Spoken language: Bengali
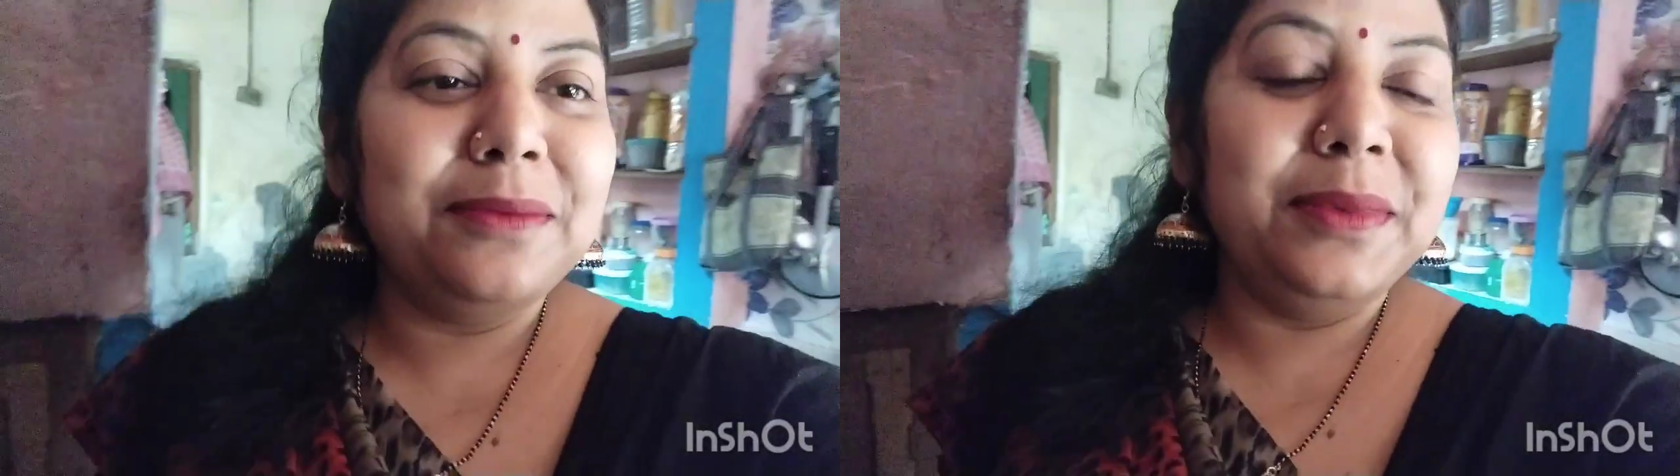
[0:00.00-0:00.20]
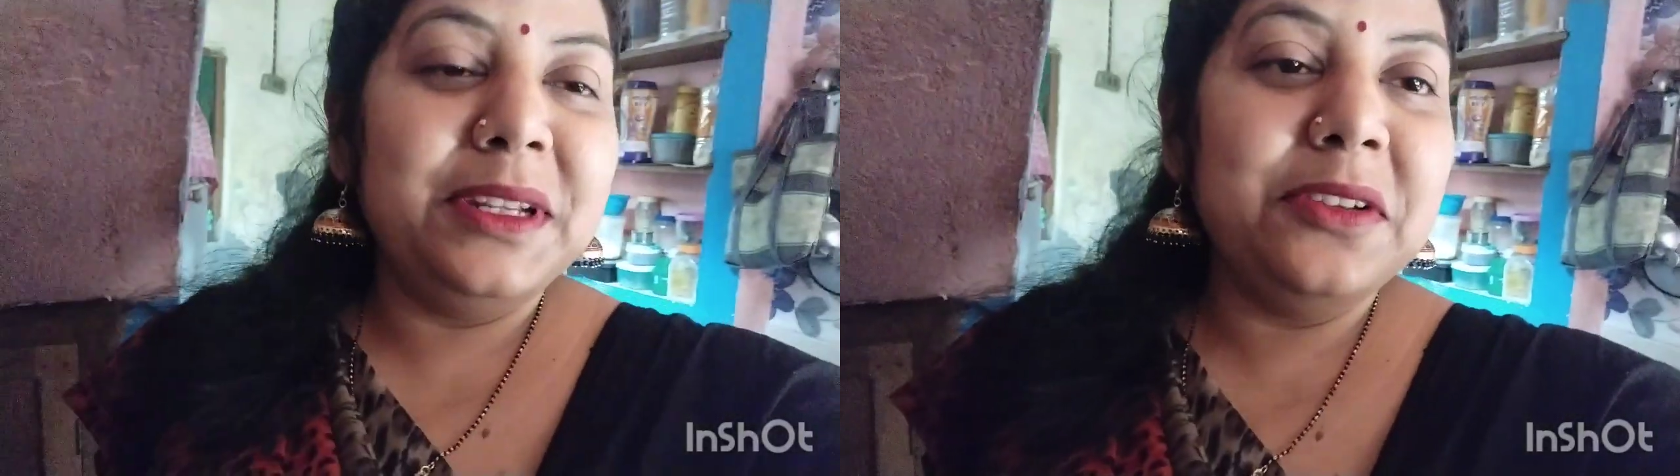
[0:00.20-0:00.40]

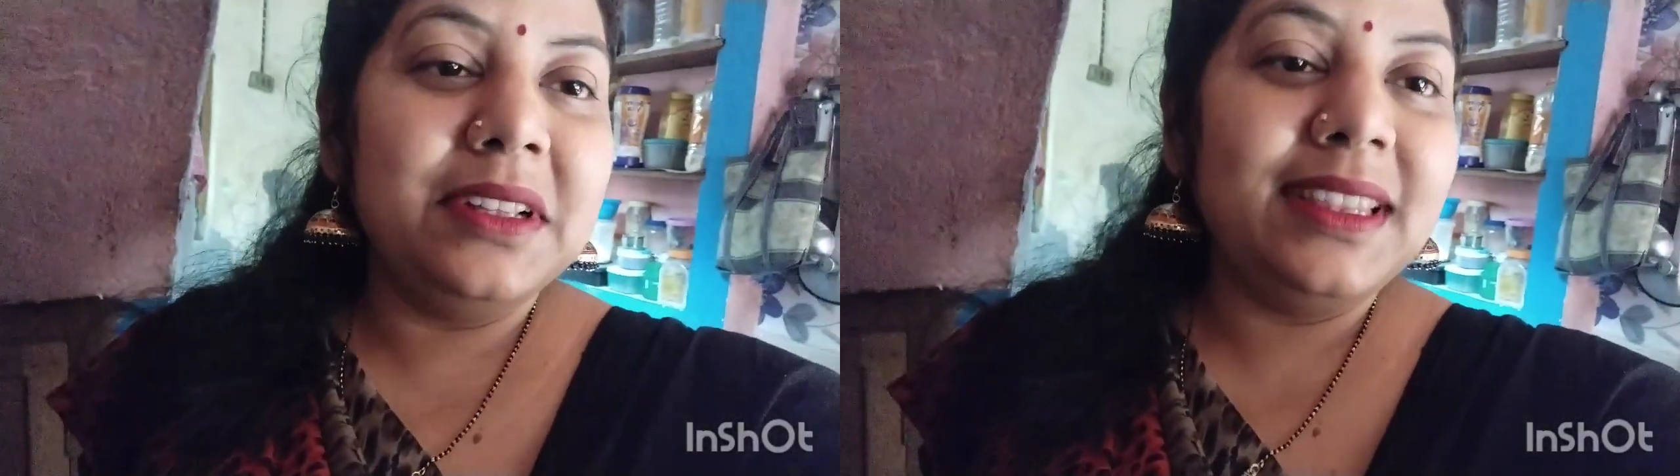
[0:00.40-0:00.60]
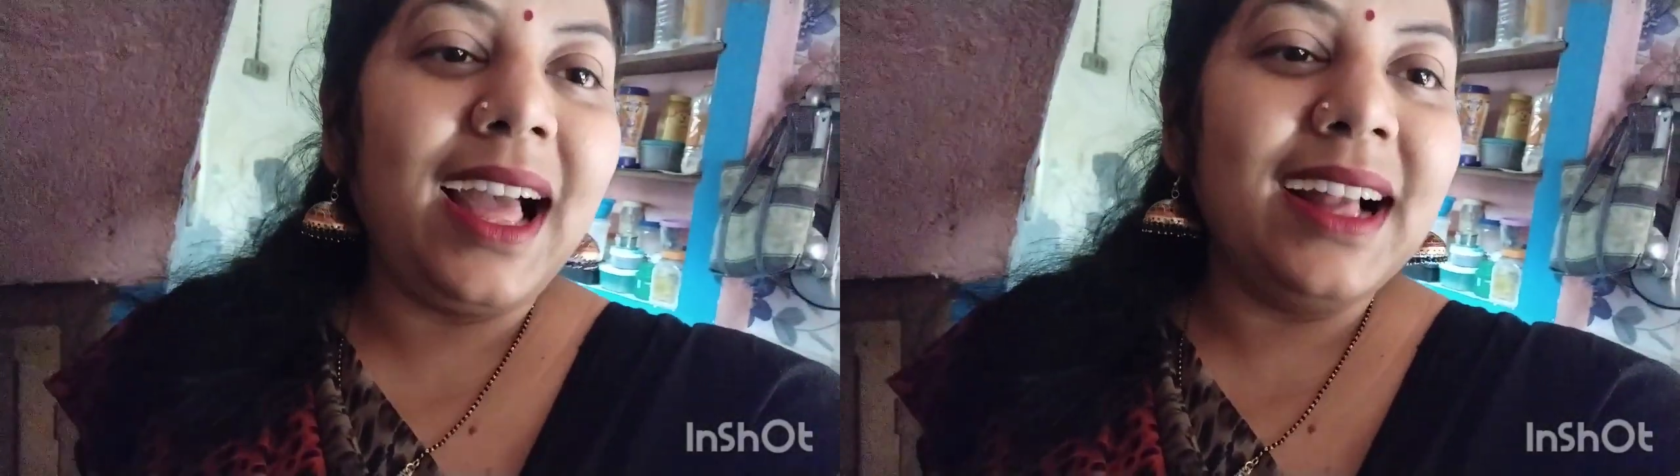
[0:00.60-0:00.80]
ভিডিওতে
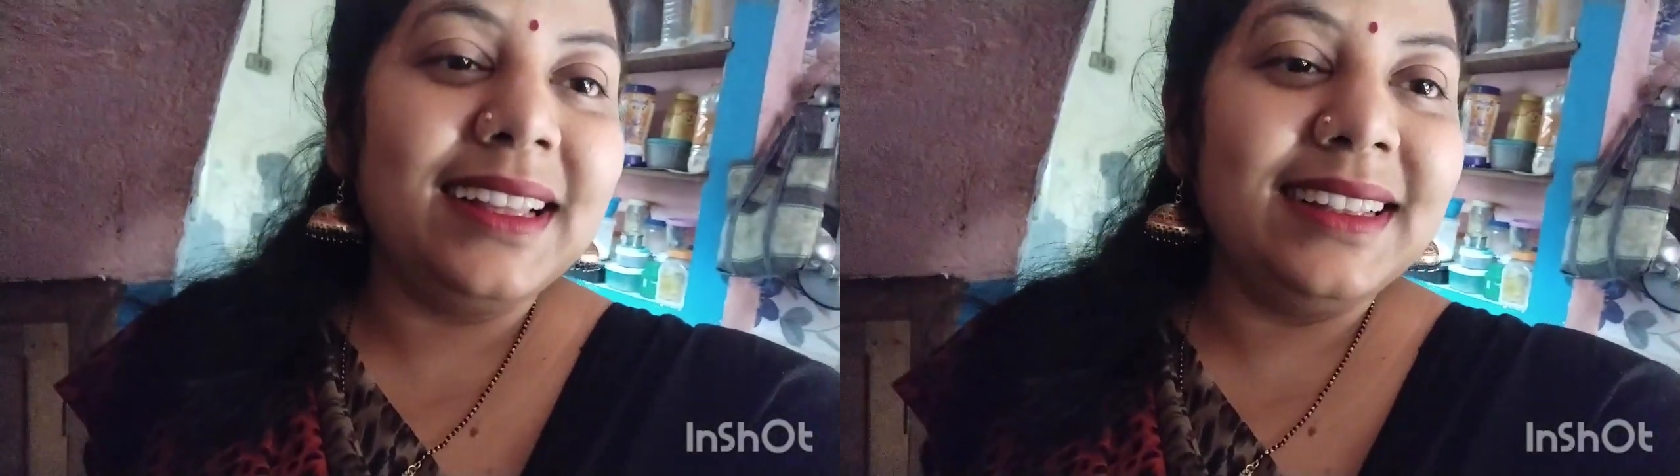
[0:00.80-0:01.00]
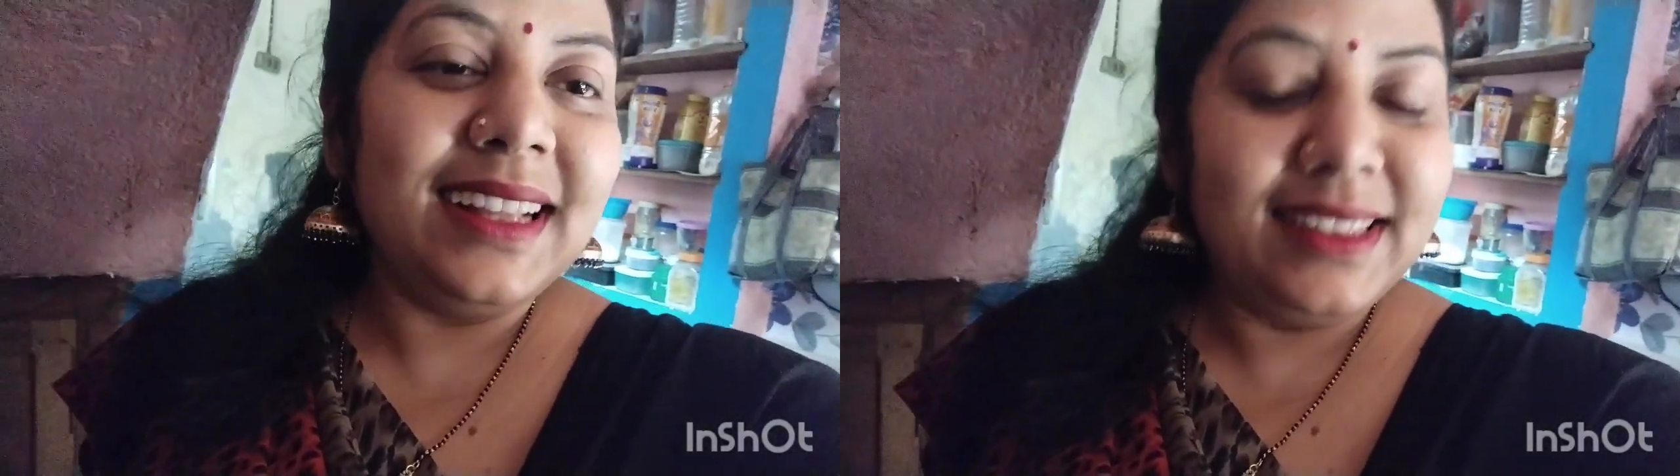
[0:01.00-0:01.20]
থাকে
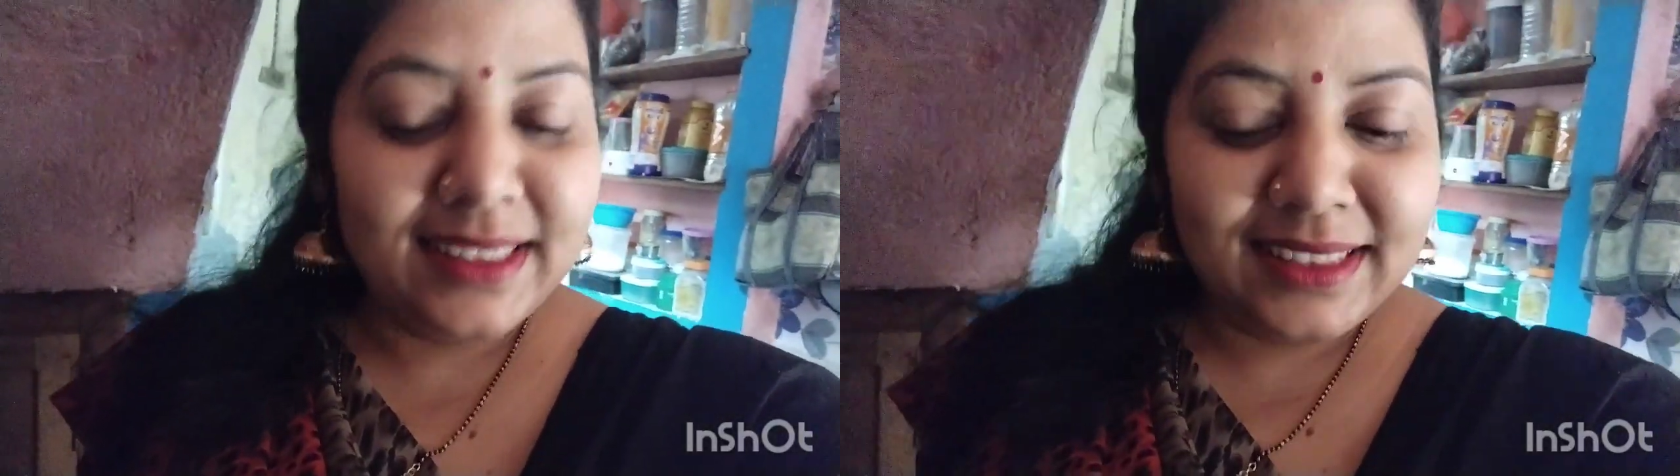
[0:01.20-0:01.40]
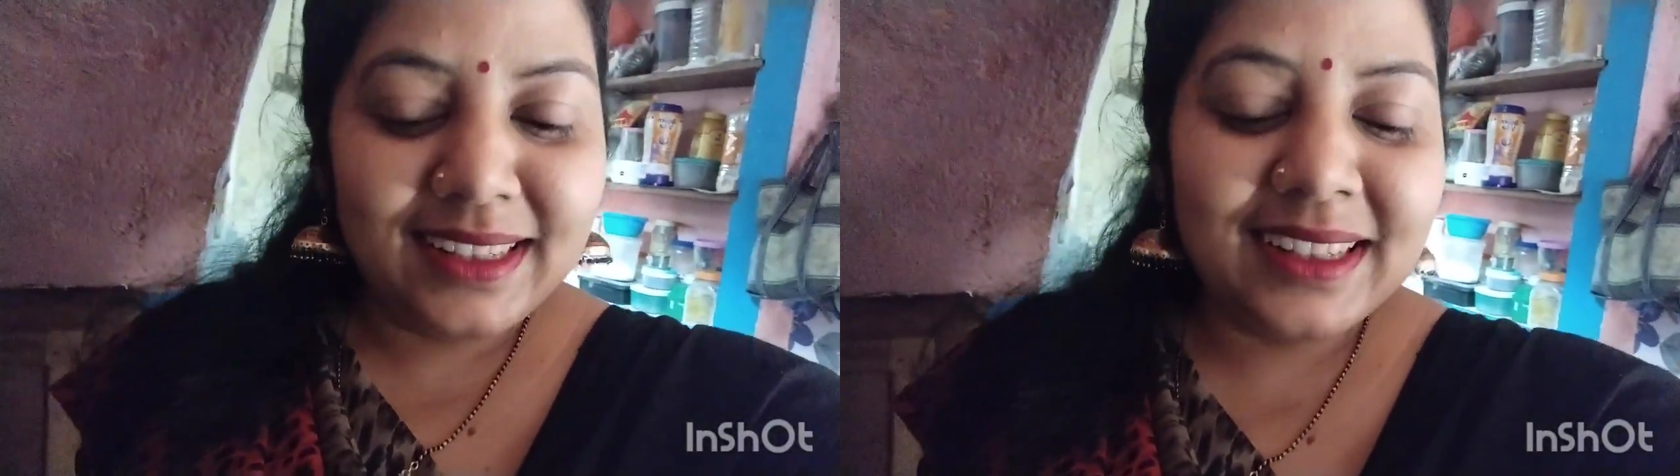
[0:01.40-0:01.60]
তাদের
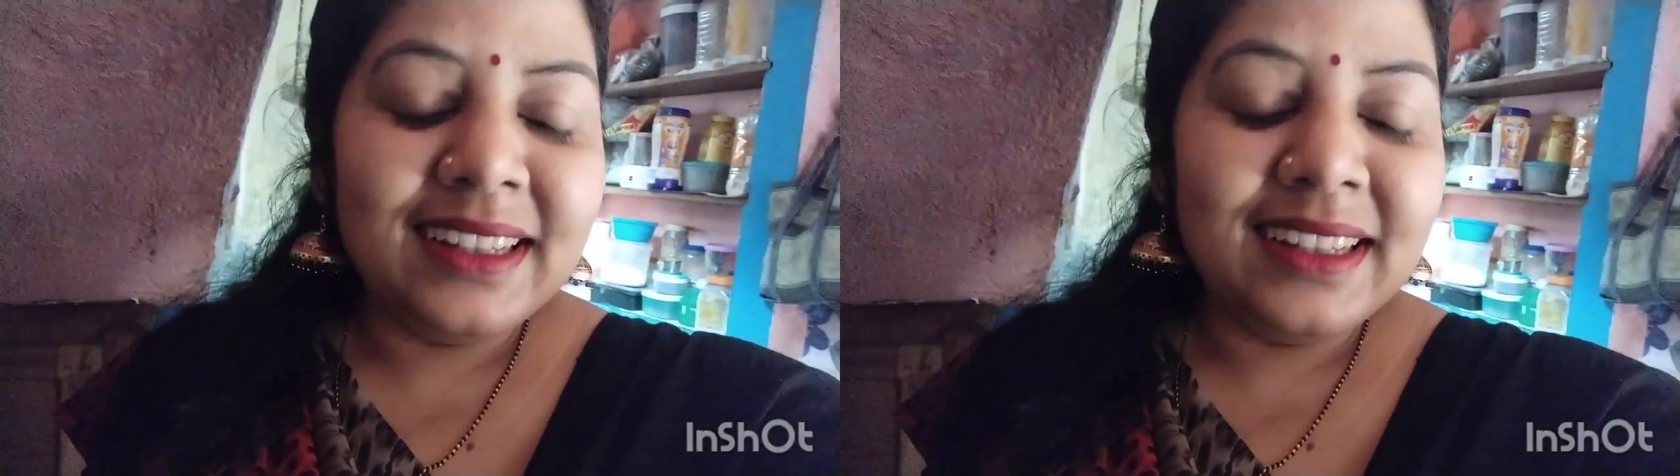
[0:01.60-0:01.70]
নিয়ে